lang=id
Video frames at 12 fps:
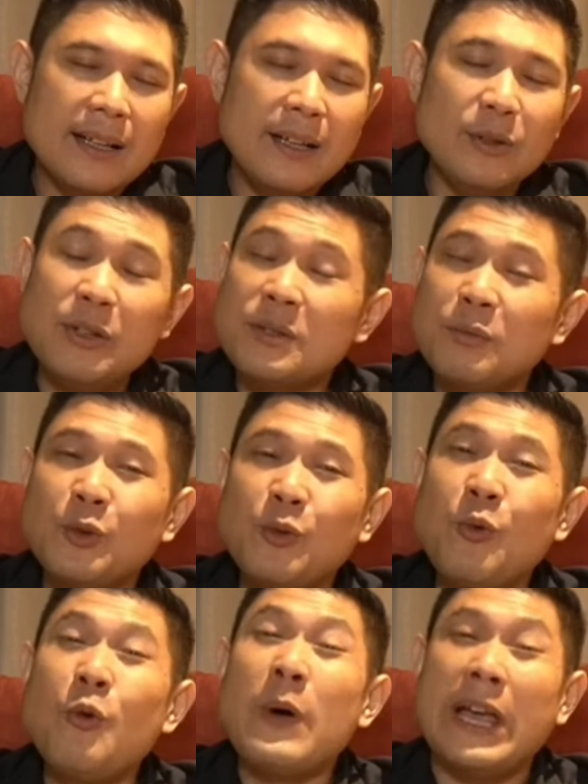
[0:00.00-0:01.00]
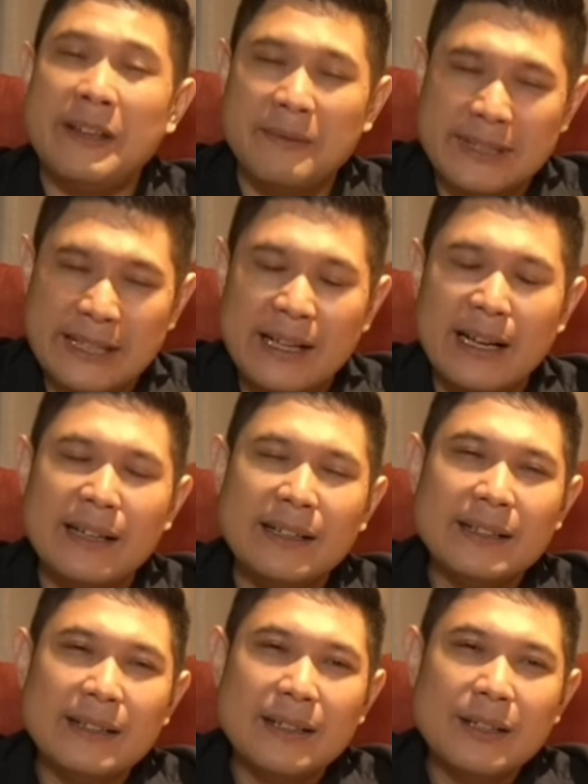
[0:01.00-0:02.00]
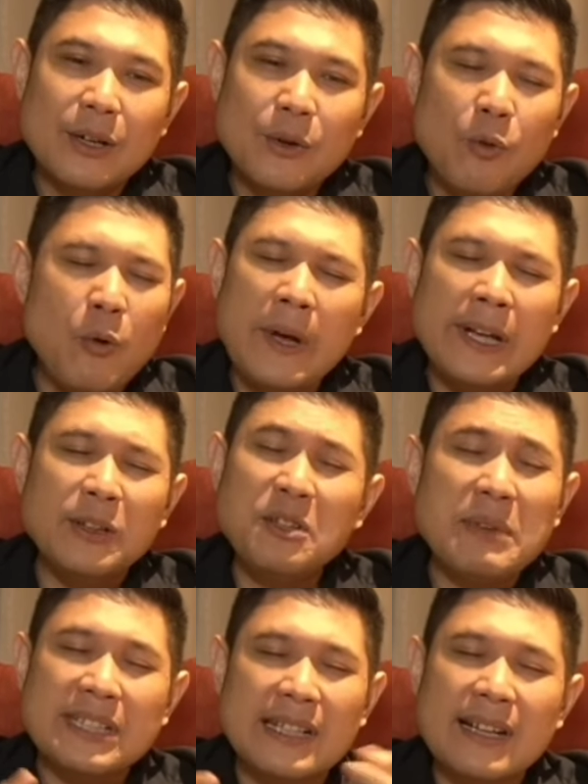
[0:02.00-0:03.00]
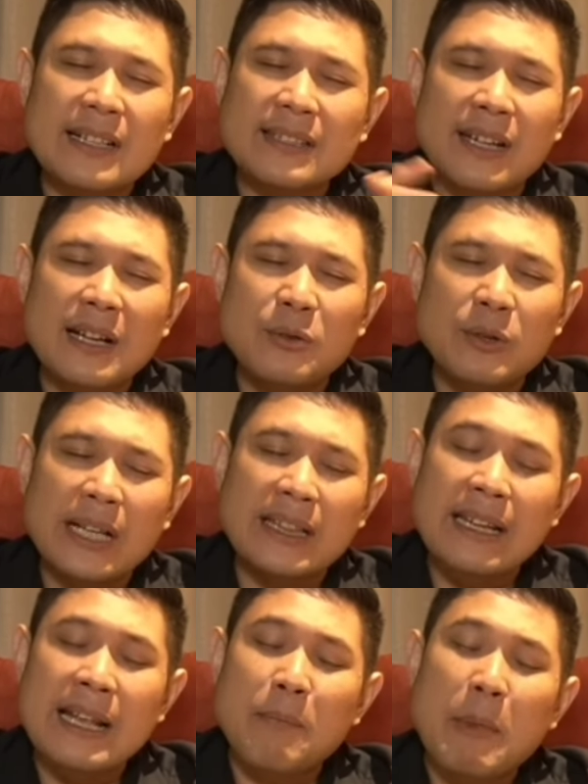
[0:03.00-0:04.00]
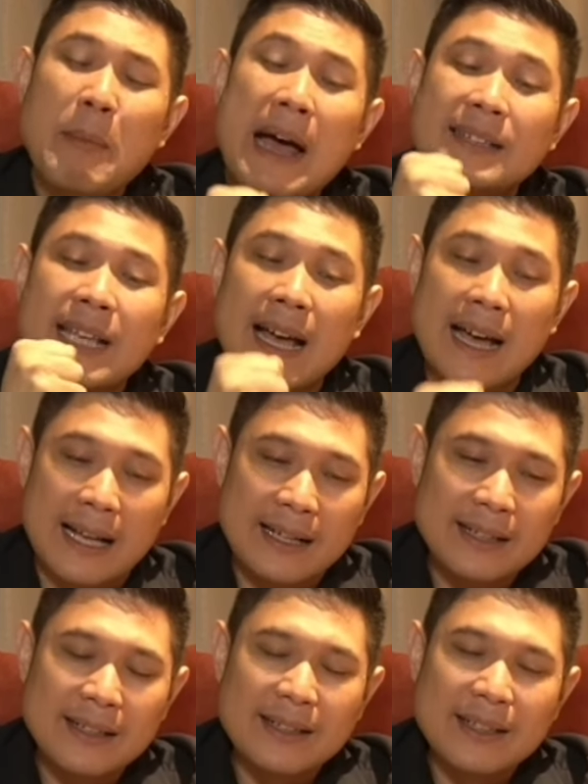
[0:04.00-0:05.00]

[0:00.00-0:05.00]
Itu disebut Wu Wei, Mas Hendra. Hmm. Wu Wei itu Mas Hendra sekarang udah tidak memaksakan,